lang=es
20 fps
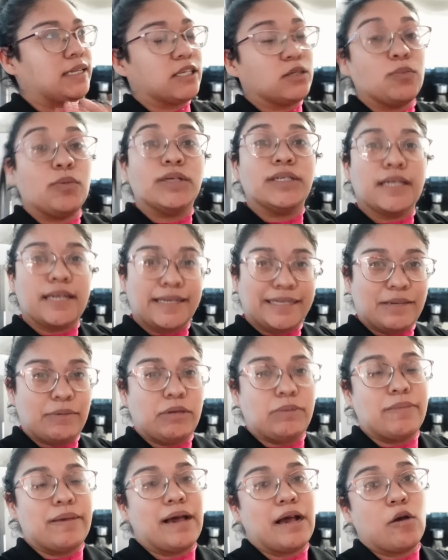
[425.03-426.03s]
después en esa
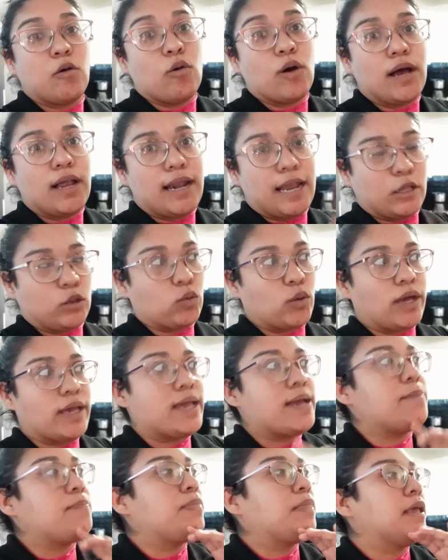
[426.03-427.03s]
misma agua la
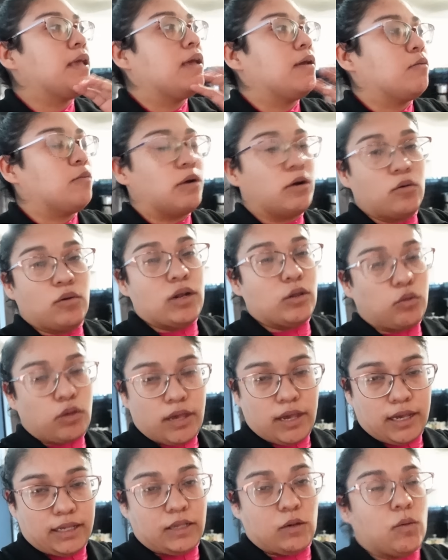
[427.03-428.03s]
toalla. Bueno, una
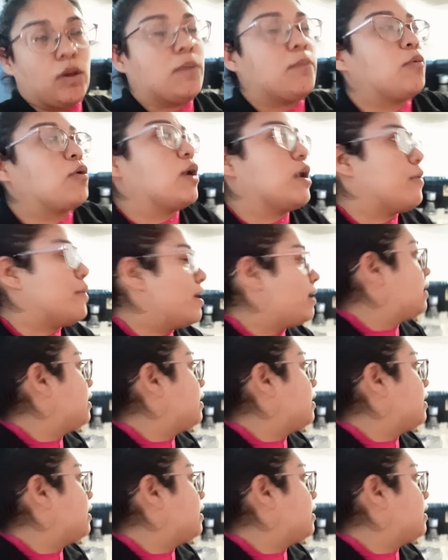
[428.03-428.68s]
toalla que tengo ahí por lavar.